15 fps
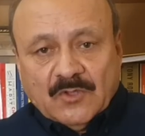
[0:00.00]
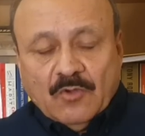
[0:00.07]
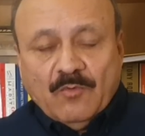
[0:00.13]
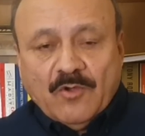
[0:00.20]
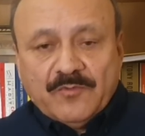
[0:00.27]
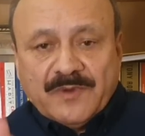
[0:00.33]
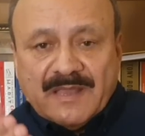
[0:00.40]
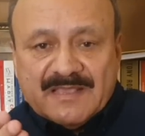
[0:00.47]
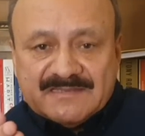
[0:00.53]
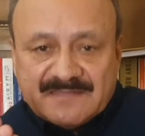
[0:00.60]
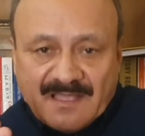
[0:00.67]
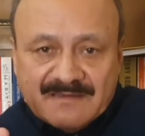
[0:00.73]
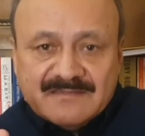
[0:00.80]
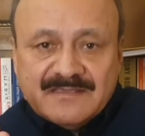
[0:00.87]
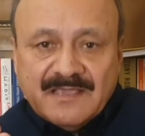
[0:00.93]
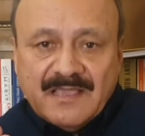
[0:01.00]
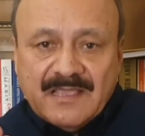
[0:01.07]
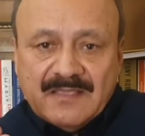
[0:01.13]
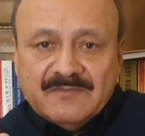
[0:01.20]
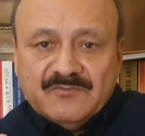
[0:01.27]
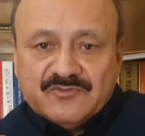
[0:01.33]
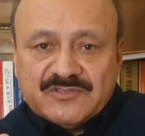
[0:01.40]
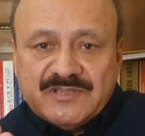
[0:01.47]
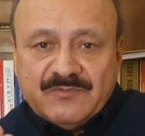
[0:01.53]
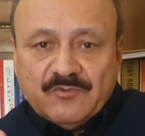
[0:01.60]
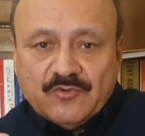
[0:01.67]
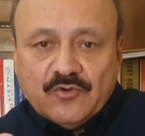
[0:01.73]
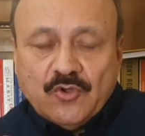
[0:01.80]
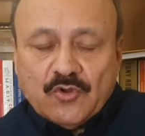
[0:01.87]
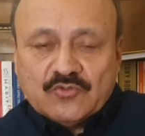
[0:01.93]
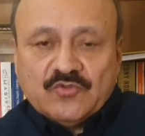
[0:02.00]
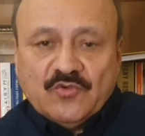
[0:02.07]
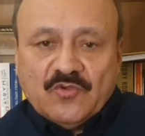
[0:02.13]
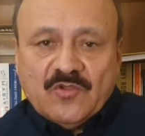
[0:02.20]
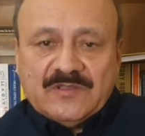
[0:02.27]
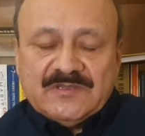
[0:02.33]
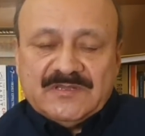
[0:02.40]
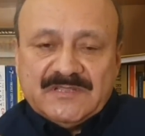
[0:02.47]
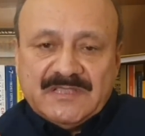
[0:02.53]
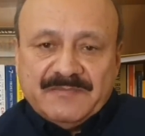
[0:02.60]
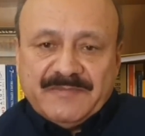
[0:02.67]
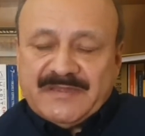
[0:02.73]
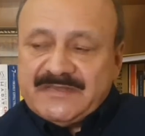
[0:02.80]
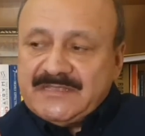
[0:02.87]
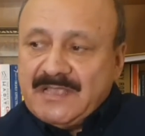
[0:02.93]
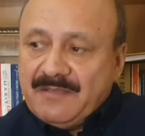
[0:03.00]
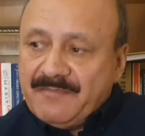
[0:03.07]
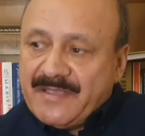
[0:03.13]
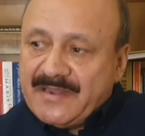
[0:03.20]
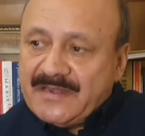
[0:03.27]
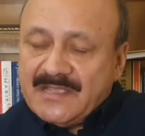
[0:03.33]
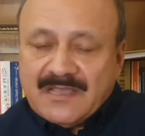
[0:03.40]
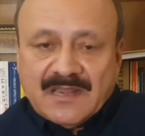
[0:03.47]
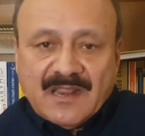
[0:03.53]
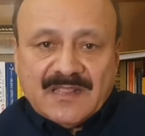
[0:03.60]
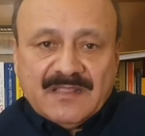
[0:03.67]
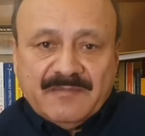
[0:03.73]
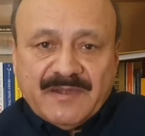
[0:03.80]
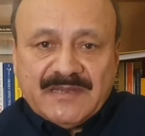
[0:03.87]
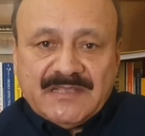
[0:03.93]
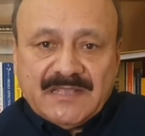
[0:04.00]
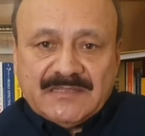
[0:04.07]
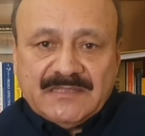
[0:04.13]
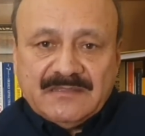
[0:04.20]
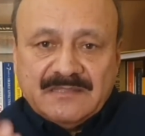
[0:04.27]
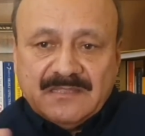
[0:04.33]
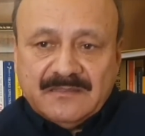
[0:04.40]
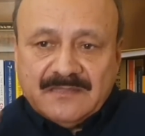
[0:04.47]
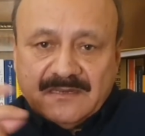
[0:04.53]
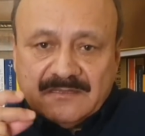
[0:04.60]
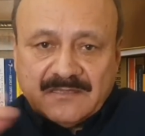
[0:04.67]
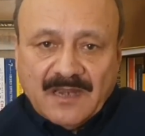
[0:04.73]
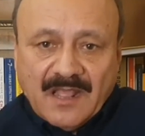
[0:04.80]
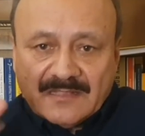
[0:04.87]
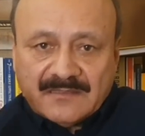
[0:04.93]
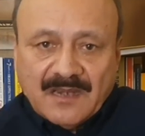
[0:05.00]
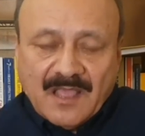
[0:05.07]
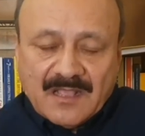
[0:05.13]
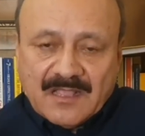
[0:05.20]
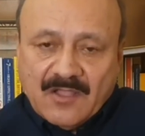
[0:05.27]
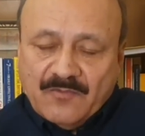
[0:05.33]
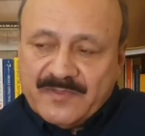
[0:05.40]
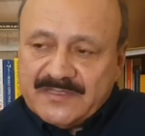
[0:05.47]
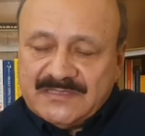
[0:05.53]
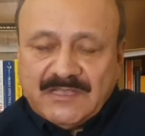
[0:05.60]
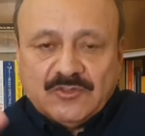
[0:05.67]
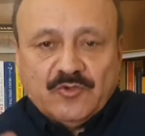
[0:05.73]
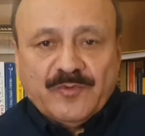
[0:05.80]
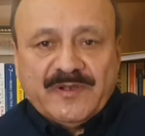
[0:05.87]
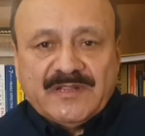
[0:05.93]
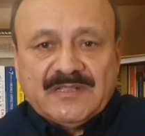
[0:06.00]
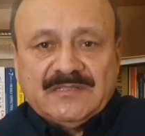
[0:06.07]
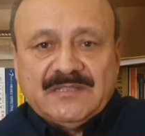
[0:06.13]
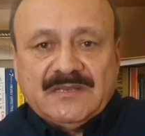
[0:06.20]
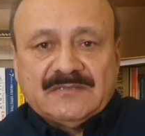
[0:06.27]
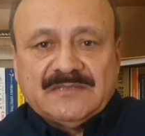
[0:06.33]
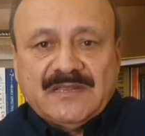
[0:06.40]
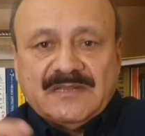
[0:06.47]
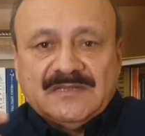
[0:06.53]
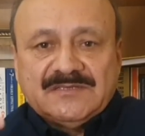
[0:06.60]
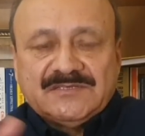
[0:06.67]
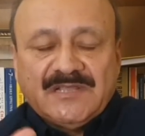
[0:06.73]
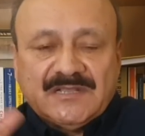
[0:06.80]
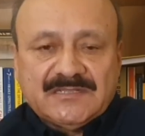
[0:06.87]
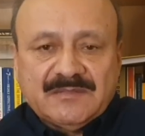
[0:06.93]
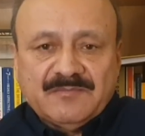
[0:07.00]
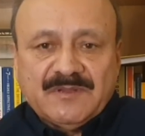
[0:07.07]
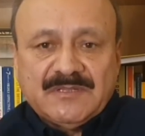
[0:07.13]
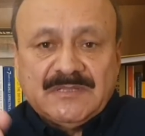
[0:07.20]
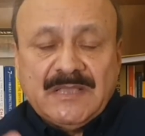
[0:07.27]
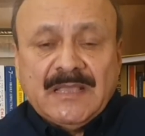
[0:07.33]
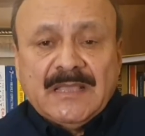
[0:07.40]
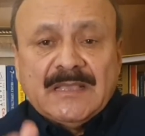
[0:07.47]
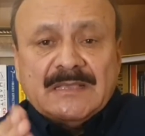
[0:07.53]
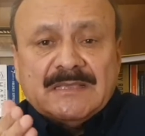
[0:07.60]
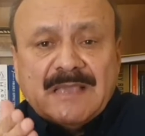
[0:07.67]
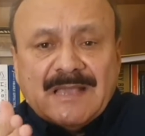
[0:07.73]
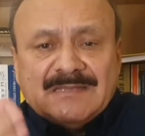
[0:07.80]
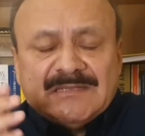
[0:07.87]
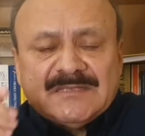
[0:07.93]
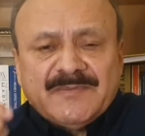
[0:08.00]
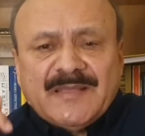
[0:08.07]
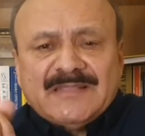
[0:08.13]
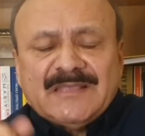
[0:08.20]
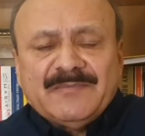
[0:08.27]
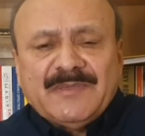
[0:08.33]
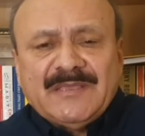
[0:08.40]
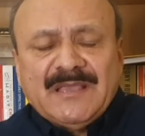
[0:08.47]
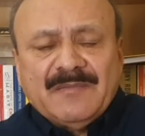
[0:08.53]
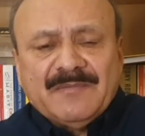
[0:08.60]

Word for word: और बहुत बड़ा एहसान किया है मुस्लिम उन औरतों का जिनकी बेटियां बहनें घर आके बैठ जाती हैं तीन तीन तलाक तलाक आओ भेज दिया दो मिनट के अंदर सारे रिश्ते ख़त्म कर दिए क्या जज्बात हैं भैया